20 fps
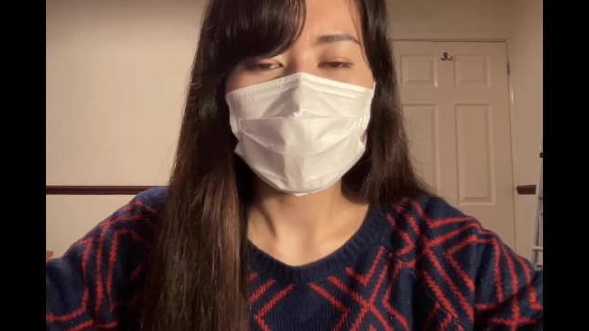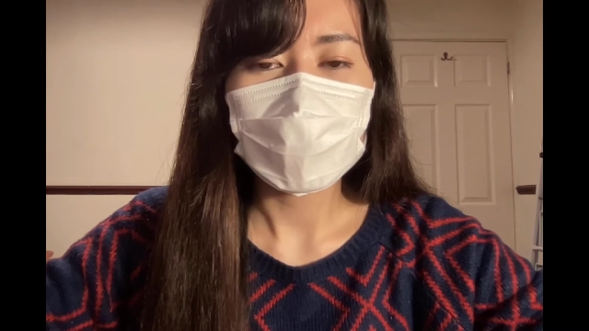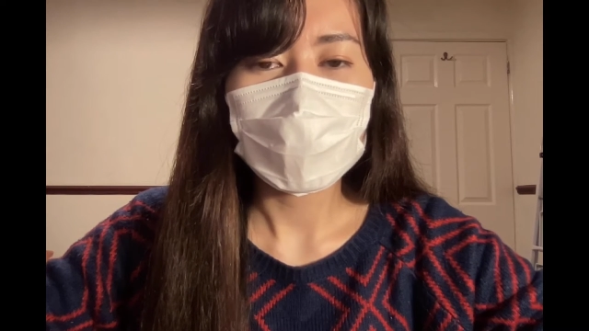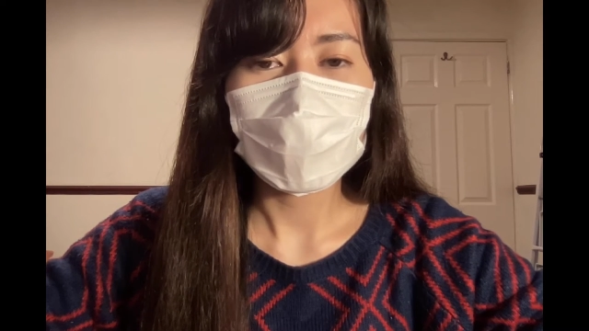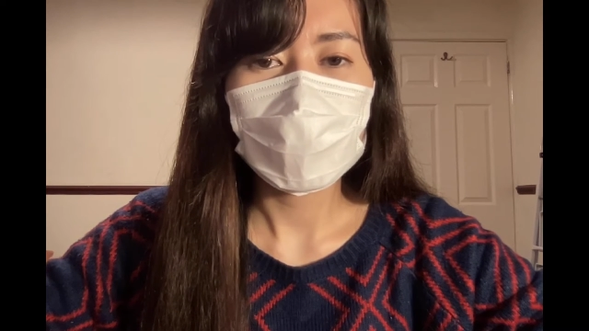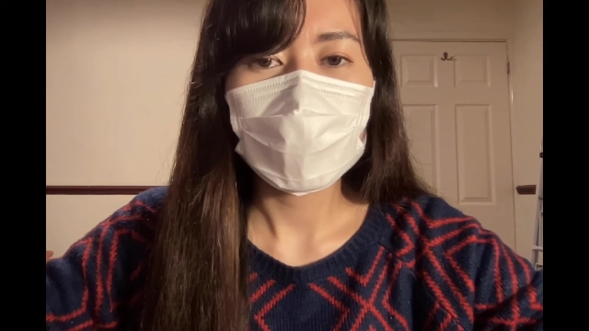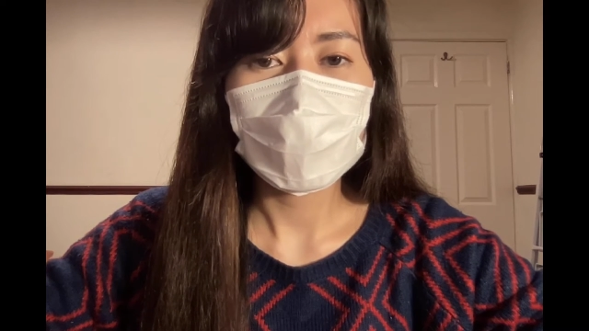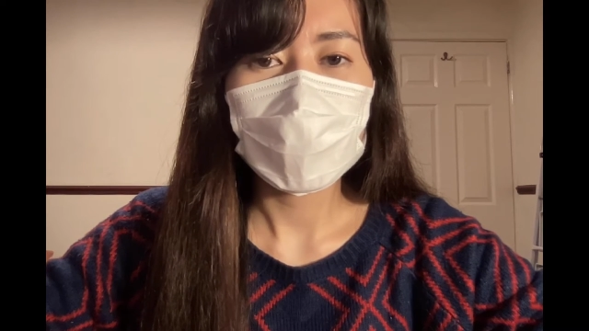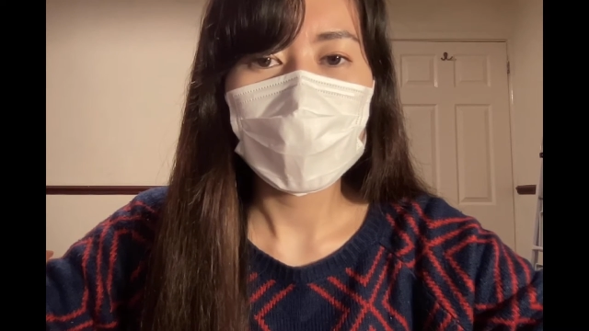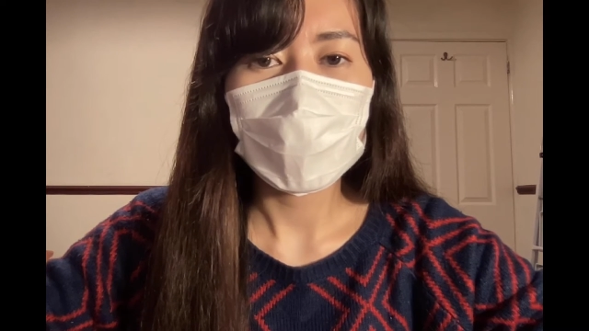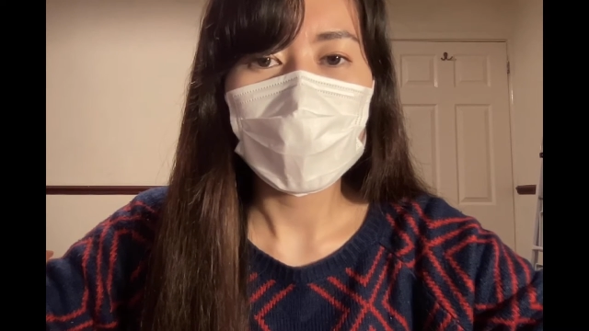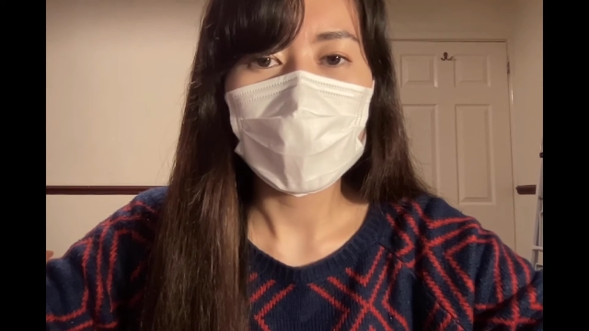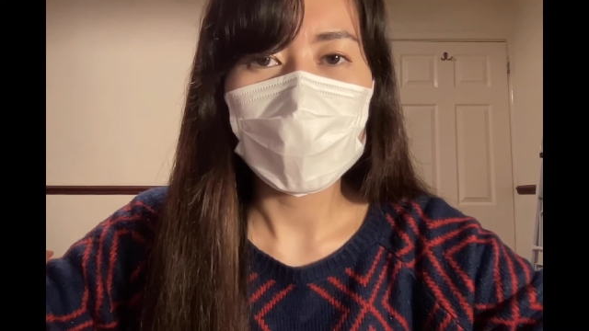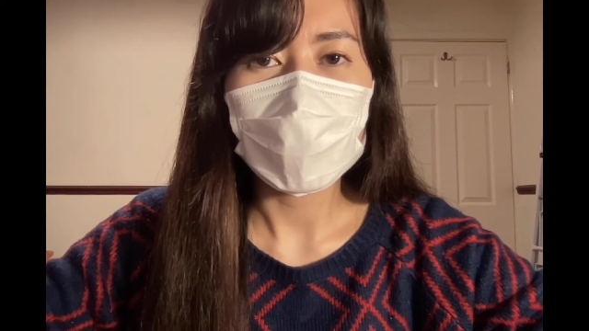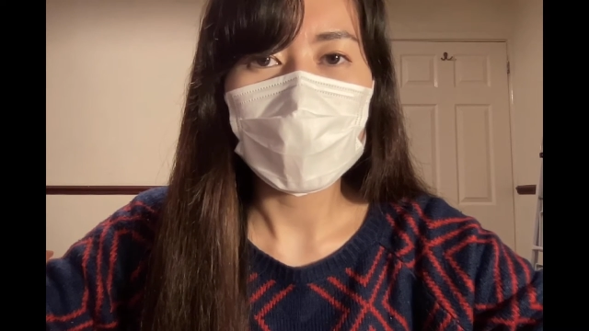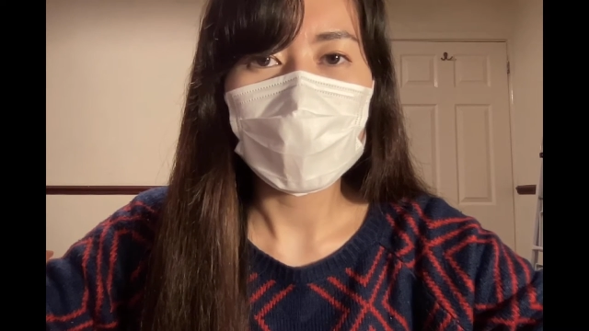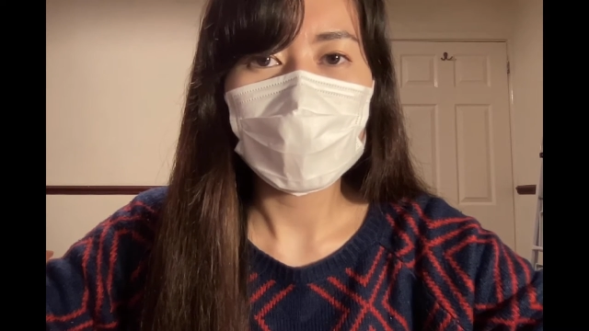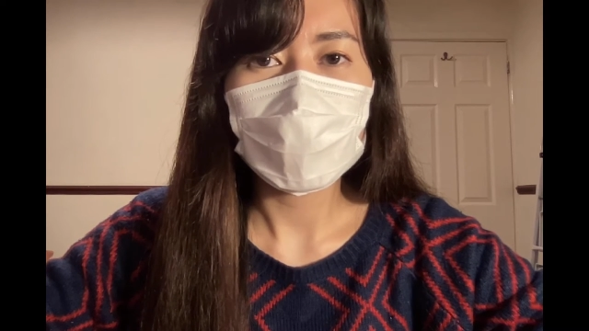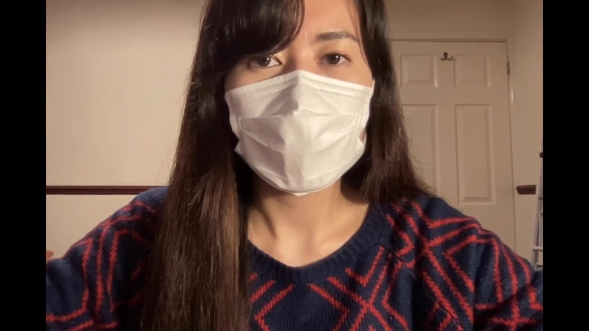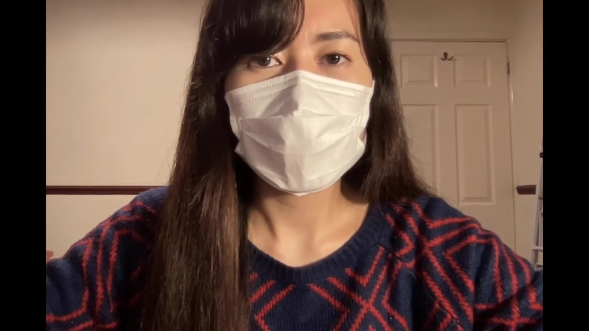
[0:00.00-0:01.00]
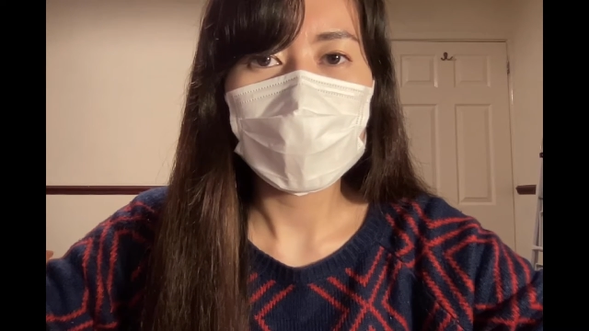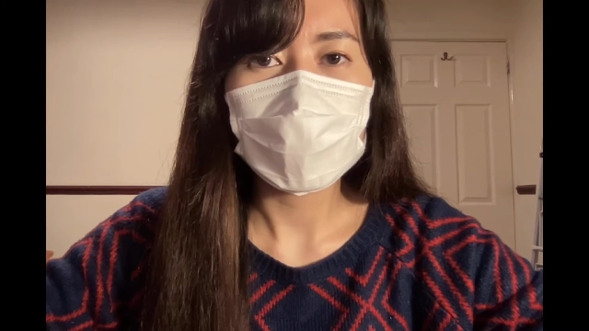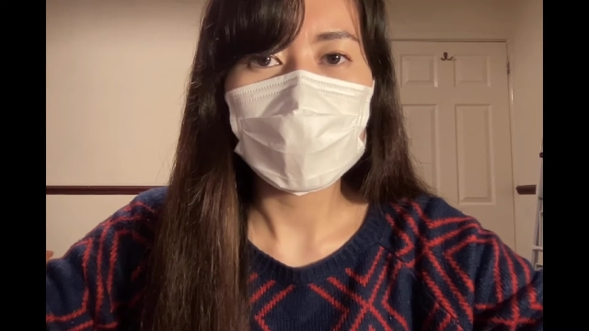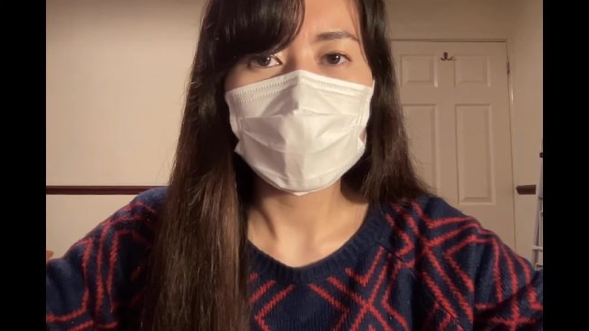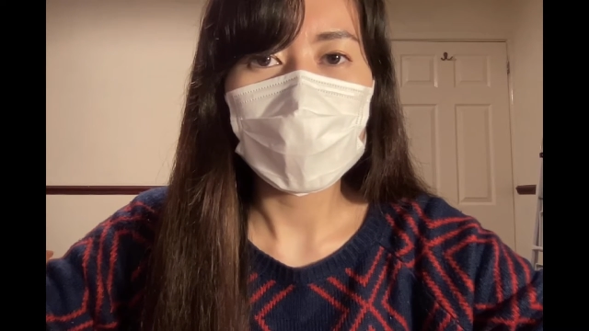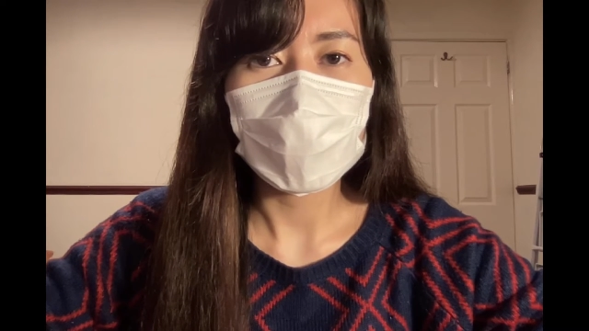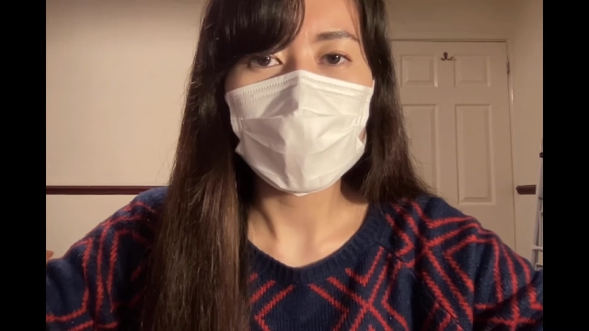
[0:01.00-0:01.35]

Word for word: その場でお店を